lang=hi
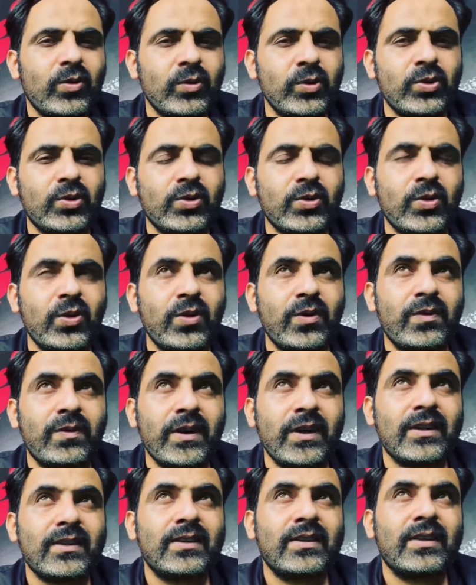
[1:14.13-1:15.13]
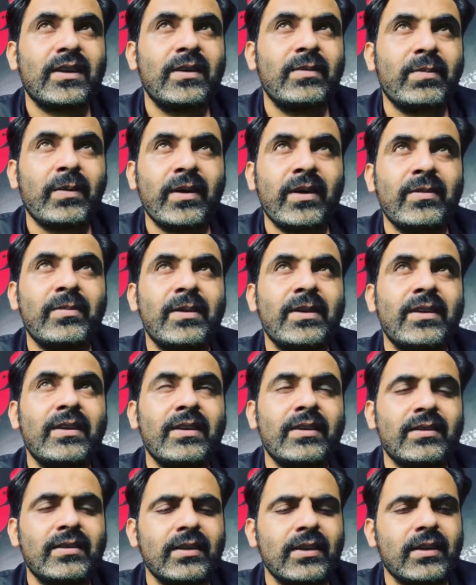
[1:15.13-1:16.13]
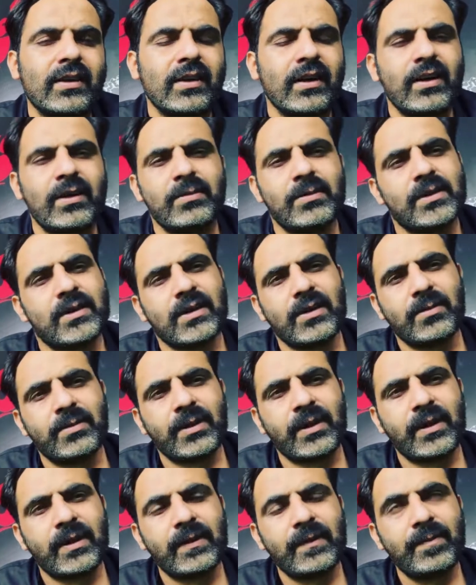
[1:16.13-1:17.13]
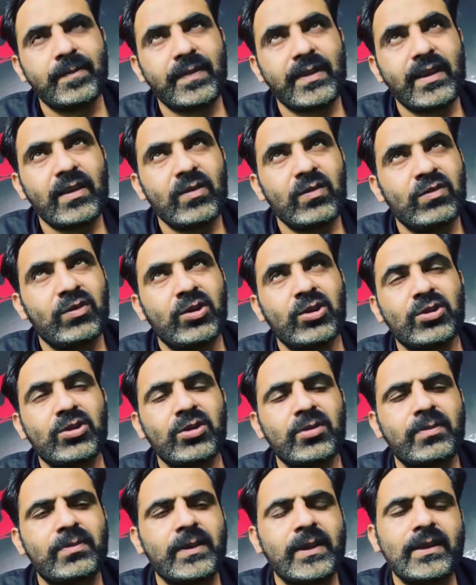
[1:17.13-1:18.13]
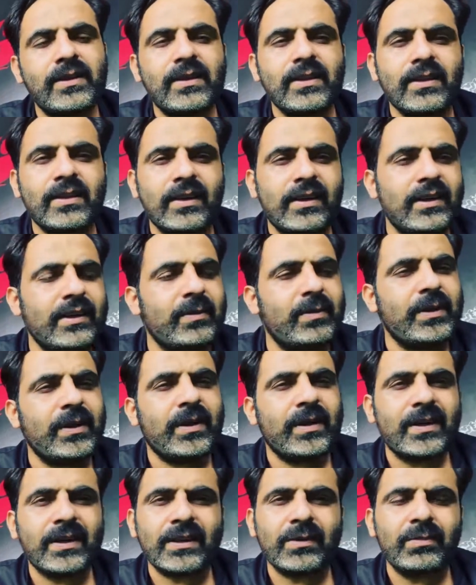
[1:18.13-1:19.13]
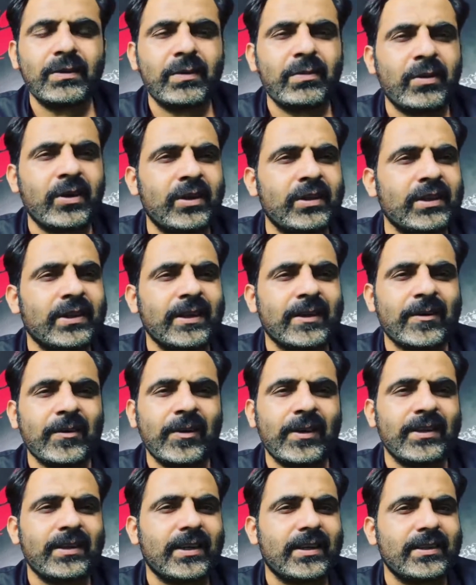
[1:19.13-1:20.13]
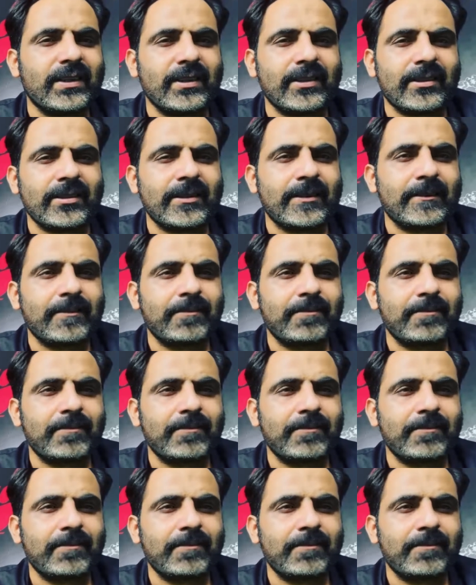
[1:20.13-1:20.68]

उसको वक्त की पाबंदी से क्या मतलब है वो तो बंद घड़ी भी हाथ में बांध के कॉलेज आ जाती है